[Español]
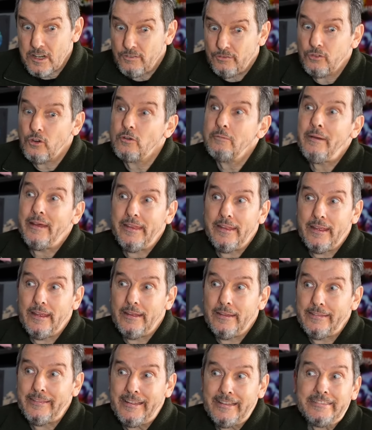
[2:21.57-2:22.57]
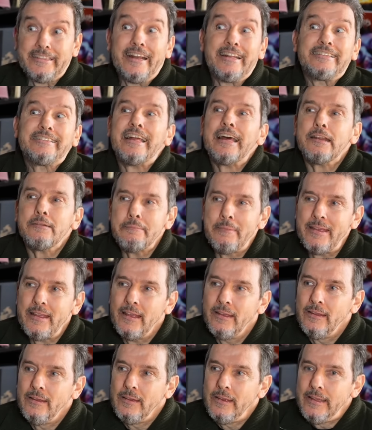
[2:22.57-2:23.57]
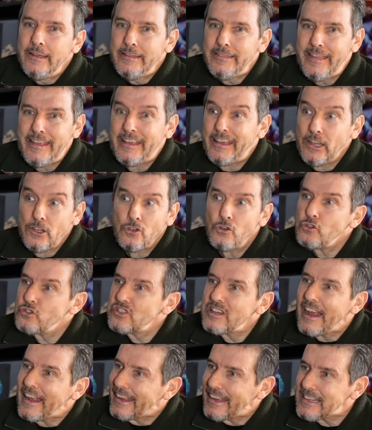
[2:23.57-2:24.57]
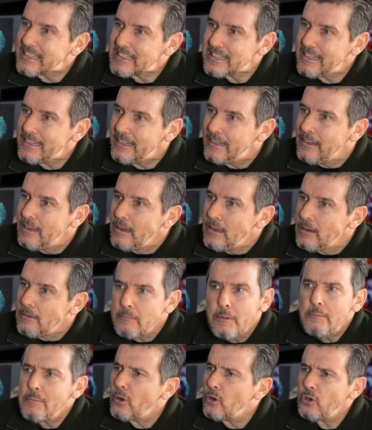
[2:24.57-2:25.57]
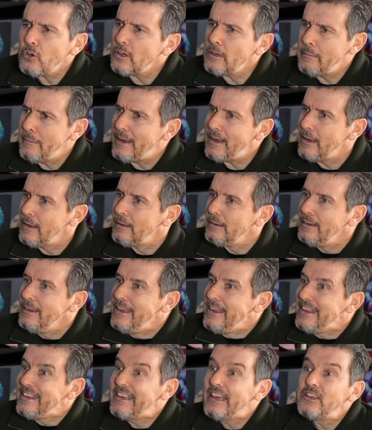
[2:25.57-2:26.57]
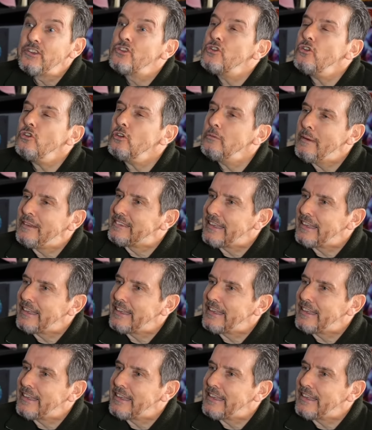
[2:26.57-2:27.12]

forma de, de tratarme, de que yo sacase mi mejor nivel. ¿Y cómo te, cómo te